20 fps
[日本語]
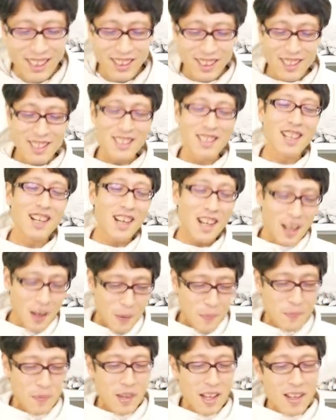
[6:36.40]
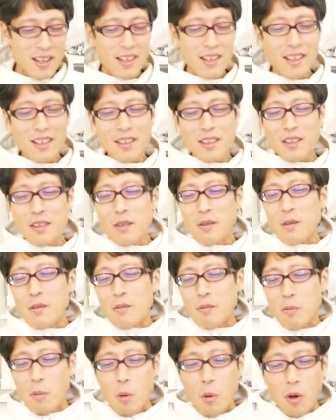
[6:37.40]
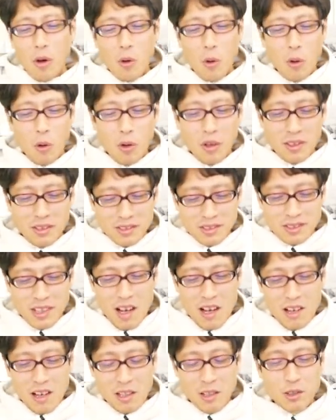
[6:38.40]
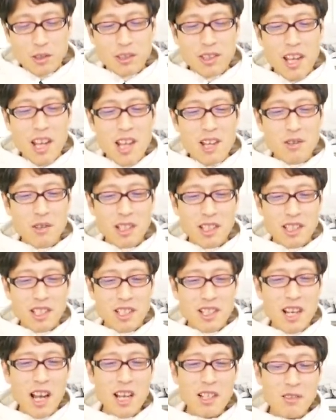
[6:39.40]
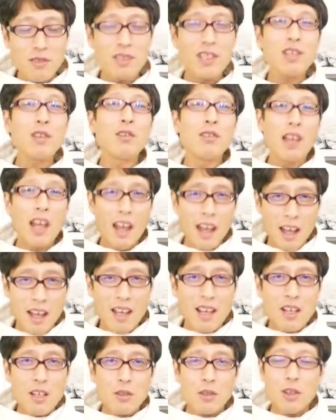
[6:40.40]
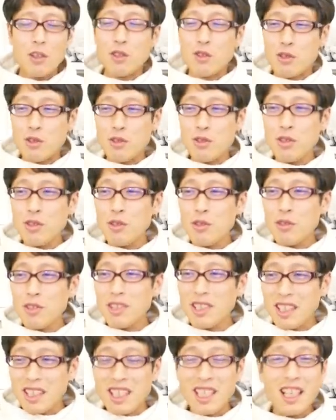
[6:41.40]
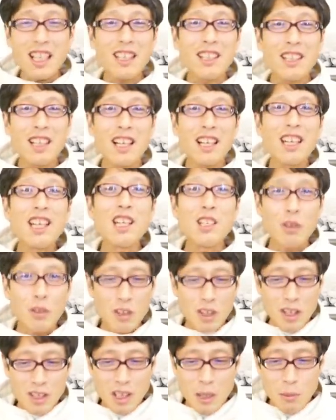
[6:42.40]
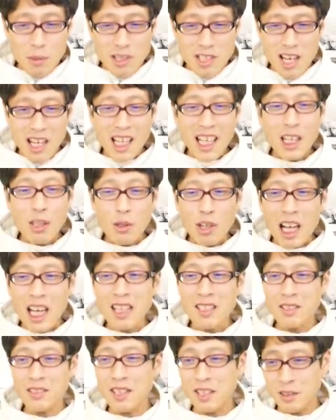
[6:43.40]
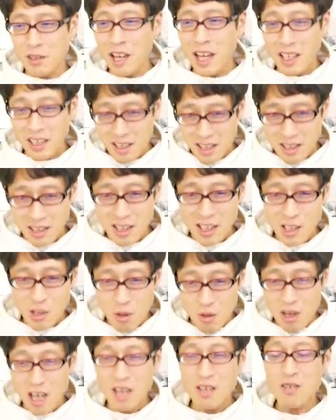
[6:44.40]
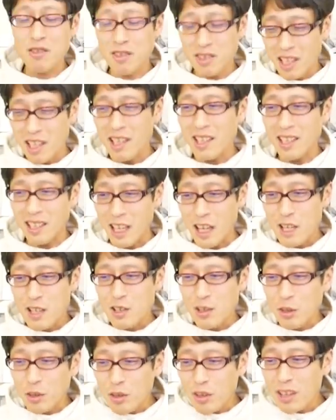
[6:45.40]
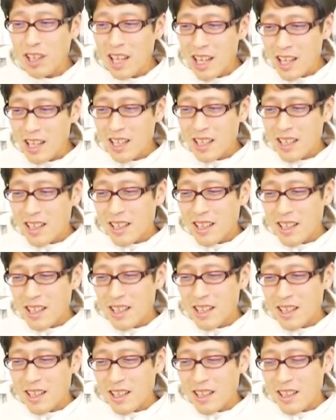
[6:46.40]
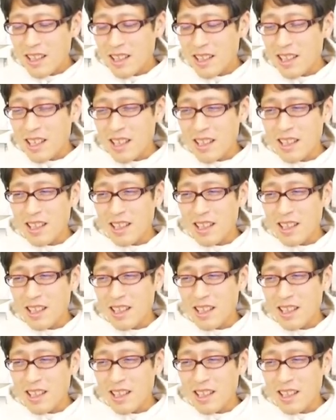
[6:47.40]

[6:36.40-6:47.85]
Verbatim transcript: てさ、もうなんかスケールが違いすぎるよね。それ重要な機関ならいいよ。でも社会のカスですよ、はっきり言って日本学術会議って。そのね、えー、えー、